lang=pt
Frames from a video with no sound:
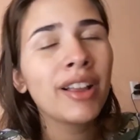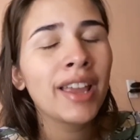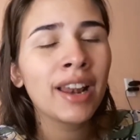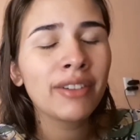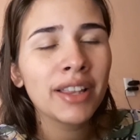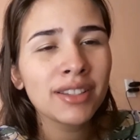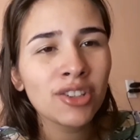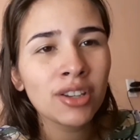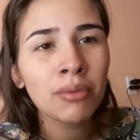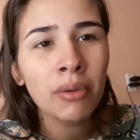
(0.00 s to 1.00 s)
Ela vai nascer
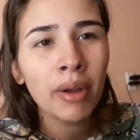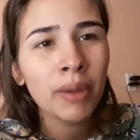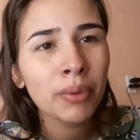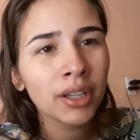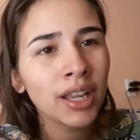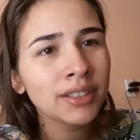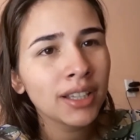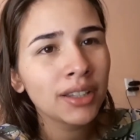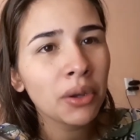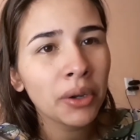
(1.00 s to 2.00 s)
mesmo na mesma época da
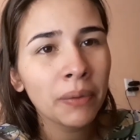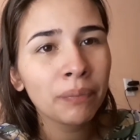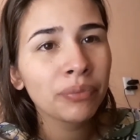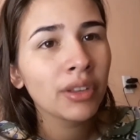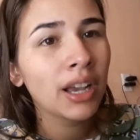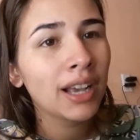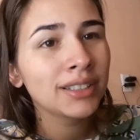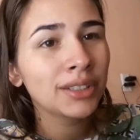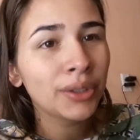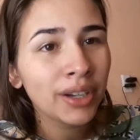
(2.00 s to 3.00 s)
Isadora. A
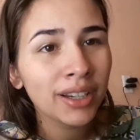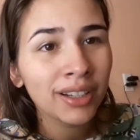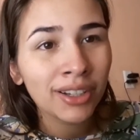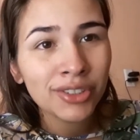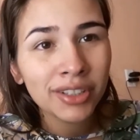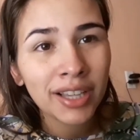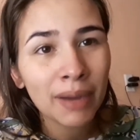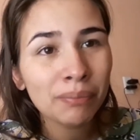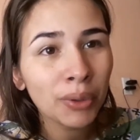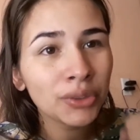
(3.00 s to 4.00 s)
Isadora, a gente
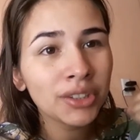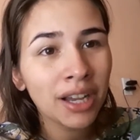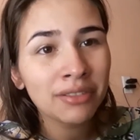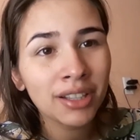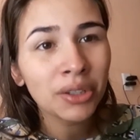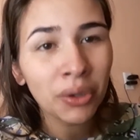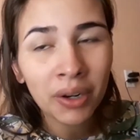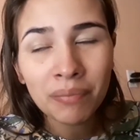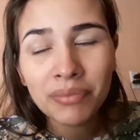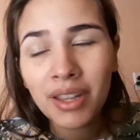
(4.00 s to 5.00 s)
capotava a Dora.
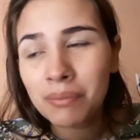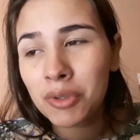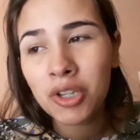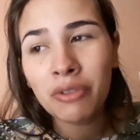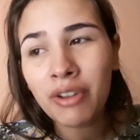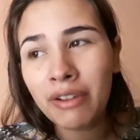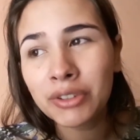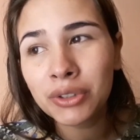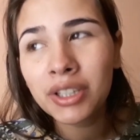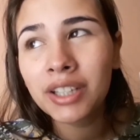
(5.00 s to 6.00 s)
A bichinha ficava
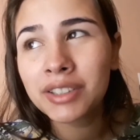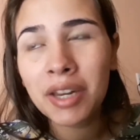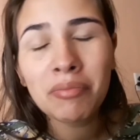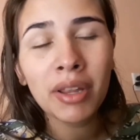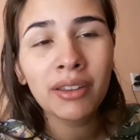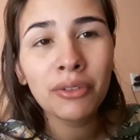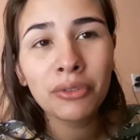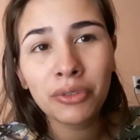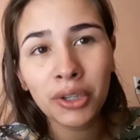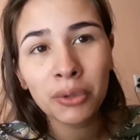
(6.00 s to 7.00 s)
toda tremendo de
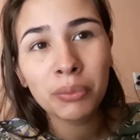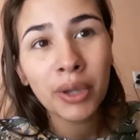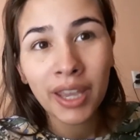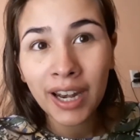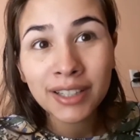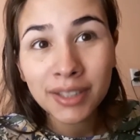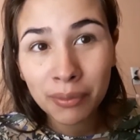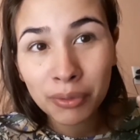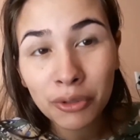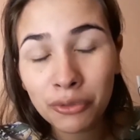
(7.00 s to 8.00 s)
frio, porque era
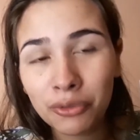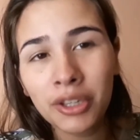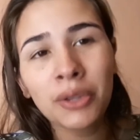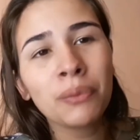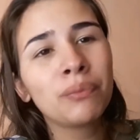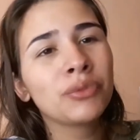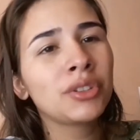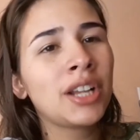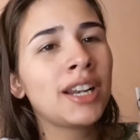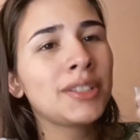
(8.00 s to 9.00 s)
tempo de frio quando
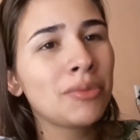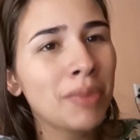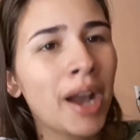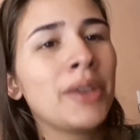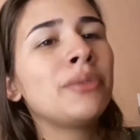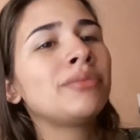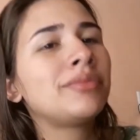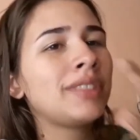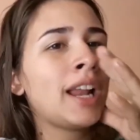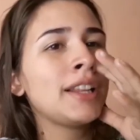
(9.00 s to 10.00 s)
ela nasceu, maio.
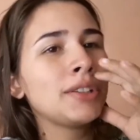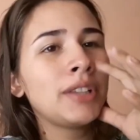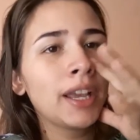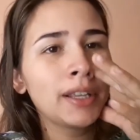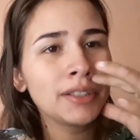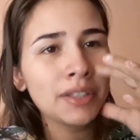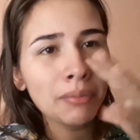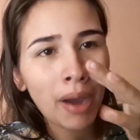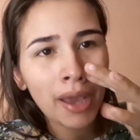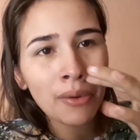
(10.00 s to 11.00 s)
Ela nasceu dia 15 de
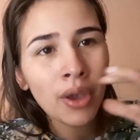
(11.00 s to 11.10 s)
maio.